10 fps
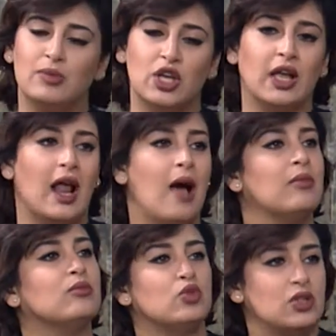آه، بشكل
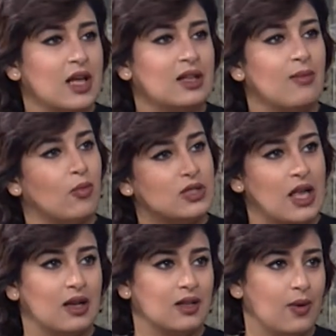عام مستخدم
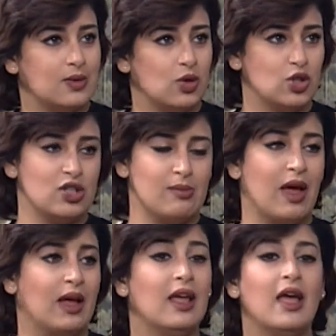وسائل التواصل
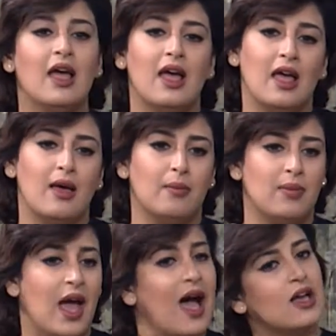الاجتماعي آه،
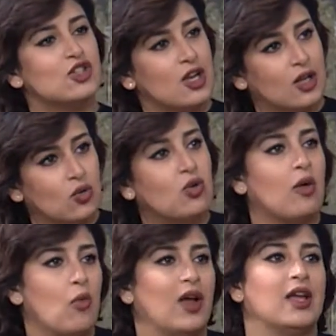بحاجه
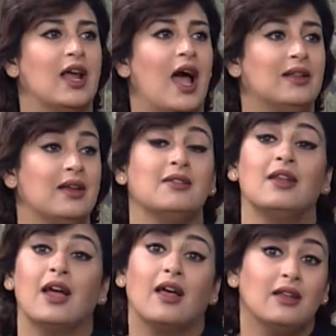لطرق معينه حتى
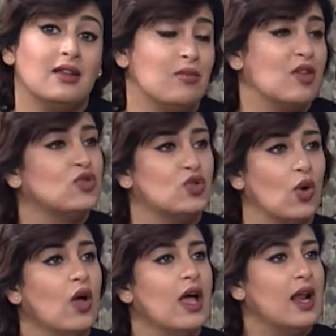يقدر يقدم
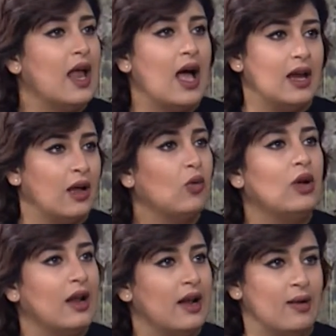نفسه
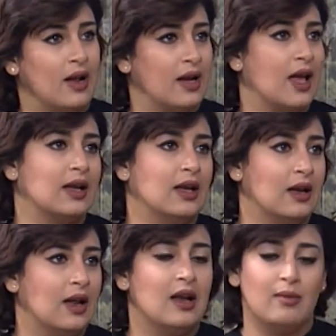لكل يعني
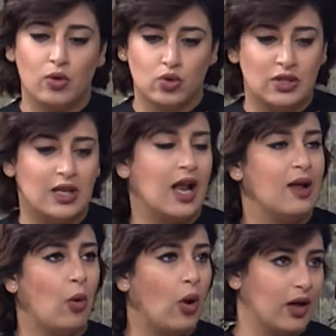اللي موجودين
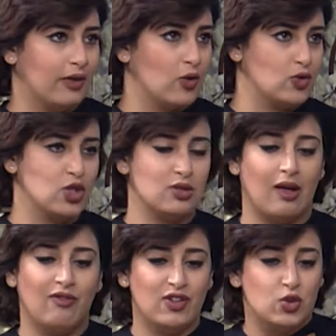على مواقع التواصل
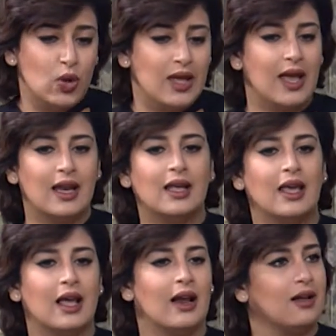الاجتماعي فشو هي
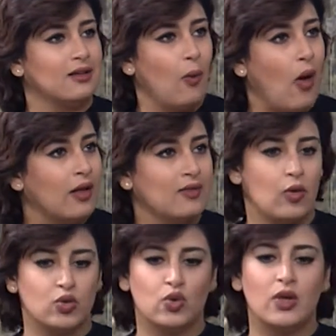نحكي الخطوات
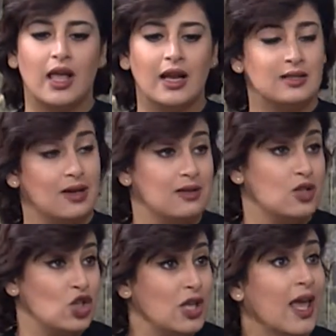او شو هي
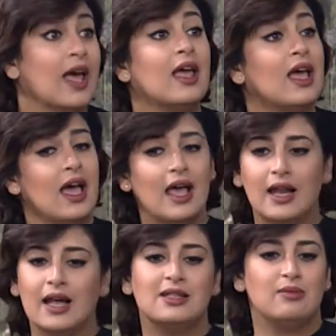الاستراتيجيه
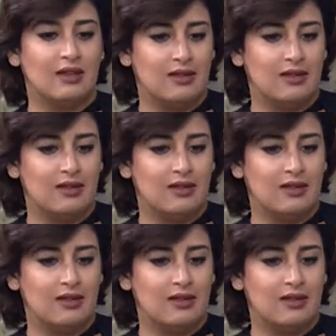اللي لازم